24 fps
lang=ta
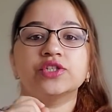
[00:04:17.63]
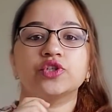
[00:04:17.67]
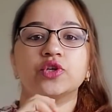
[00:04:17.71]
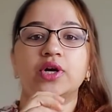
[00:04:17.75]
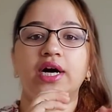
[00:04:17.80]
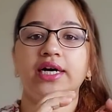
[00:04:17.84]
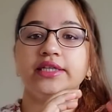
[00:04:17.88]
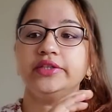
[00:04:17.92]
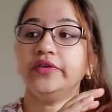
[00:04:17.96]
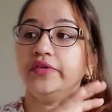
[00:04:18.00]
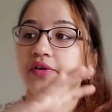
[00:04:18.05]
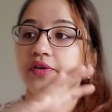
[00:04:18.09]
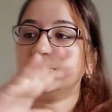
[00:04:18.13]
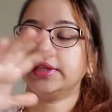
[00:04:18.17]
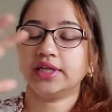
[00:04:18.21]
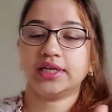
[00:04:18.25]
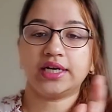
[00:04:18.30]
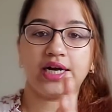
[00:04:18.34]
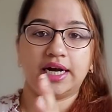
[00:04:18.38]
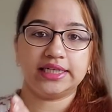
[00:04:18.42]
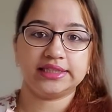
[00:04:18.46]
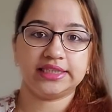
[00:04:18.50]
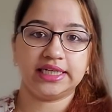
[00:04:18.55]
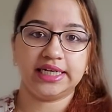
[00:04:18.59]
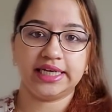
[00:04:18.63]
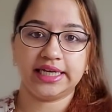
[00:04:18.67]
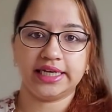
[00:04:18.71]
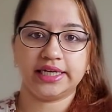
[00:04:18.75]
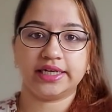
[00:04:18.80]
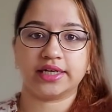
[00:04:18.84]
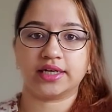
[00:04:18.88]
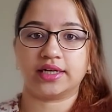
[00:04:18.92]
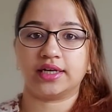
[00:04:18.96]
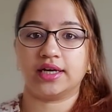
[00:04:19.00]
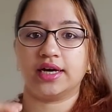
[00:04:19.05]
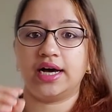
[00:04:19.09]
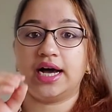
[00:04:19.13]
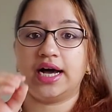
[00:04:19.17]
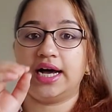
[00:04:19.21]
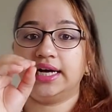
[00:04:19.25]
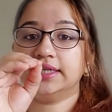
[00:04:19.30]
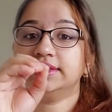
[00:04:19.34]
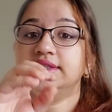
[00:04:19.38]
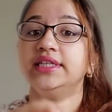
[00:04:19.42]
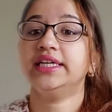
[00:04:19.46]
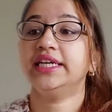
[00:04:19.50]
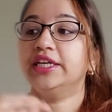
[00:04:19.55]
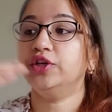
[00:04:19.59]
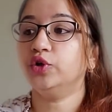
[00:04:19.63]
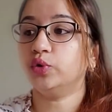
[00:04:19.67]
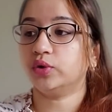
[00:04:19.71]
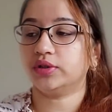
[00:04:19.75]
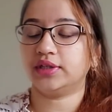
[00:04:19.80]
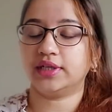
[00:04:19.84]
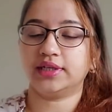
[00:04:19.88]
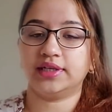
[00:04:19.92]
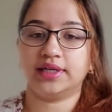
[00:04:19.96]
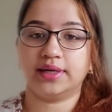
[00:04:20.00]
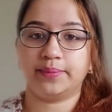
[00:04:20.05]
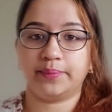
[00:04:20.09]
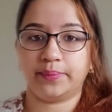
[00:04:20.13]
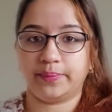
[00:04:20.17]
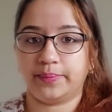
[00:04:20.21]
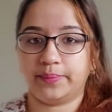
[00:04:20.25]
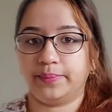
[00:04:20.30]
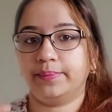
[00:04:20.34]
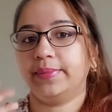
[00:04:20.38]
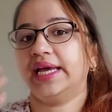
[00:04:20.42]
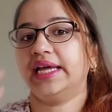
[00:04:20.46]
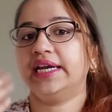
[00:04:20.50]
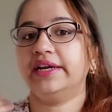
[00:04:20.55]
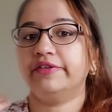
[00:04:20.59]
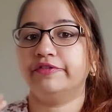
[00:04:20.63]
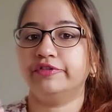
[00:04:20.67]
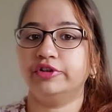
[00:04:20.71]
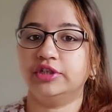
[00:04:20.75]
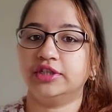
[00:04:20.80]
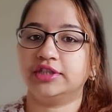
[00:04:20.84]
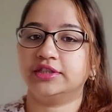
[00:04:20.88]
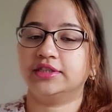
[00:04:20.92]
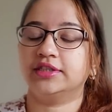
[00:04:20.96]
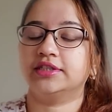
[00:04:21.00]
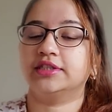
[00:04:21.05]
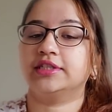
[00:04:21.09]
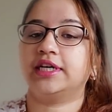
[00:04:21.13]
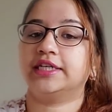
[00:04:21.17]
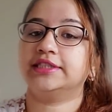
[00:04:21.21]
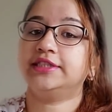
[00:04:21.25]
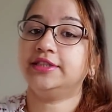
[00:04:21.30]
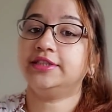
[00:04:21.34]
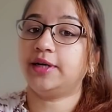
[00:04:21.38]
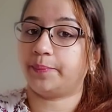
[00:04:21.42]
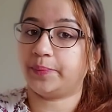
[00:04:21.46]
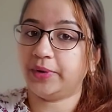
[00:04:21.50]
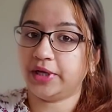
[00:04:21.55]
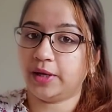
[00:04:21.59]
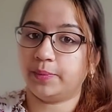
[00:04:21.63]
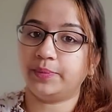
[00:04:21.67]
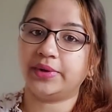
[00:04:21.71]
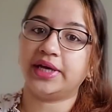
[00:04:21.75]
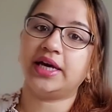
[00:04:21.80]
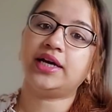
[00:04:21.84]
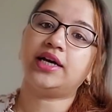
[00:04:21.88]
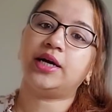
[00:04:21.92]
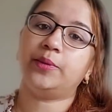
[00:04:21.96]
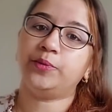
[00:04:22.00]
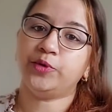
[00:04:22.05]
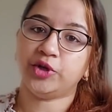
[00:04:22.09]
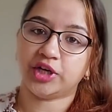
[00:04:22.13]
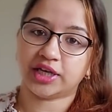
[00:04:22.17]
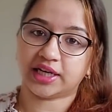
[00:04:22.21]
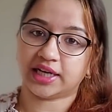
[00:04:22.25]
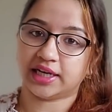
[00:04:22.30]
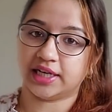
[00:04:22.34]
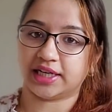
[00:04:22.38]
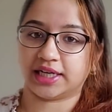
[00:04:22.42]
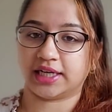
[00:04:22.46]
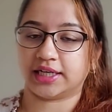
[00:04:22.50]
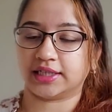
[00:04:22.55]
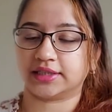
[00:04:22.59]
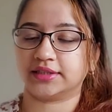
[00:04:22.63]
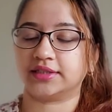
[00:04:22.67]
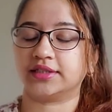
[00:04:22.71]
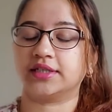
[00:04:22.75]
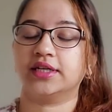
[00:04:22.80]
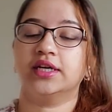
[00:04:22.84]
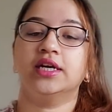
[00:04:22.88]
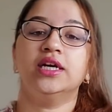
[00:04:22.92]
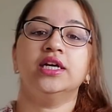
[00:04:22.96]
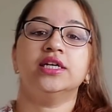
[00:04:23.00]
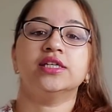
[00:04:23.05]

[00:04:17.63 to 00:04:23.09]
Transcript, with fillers: ஸோ அது வந்து காற்றுலேயே இருக்குது அது இன்னொருத்தங்க மேலே விழுது அது அப்படி அப்படியே கம்யூனிகேட் ஆகுது